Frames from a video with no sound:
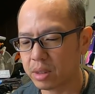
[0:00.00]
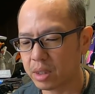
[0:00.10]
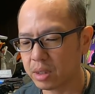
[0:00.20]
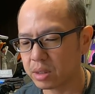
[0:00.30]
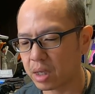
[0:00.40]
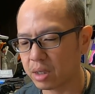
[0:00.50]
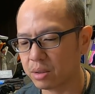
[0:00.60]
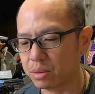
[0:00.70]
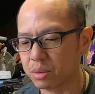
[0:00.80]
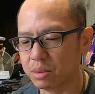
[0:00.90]

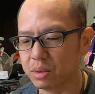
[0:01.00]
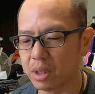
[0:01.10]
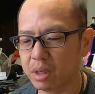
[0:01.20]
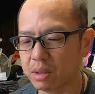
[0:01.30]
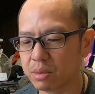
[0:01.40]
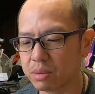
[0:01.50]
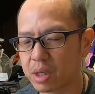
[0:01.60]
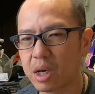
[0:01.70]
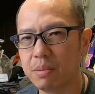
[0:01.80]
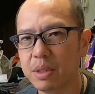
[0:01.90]
T34 という映画と
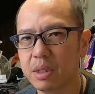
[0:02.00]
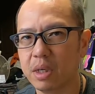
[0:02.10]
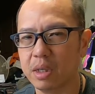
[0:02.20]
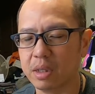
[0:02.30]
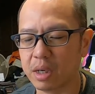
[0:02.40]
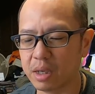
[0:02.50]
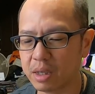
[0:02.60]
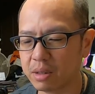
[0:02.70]
ターミネーター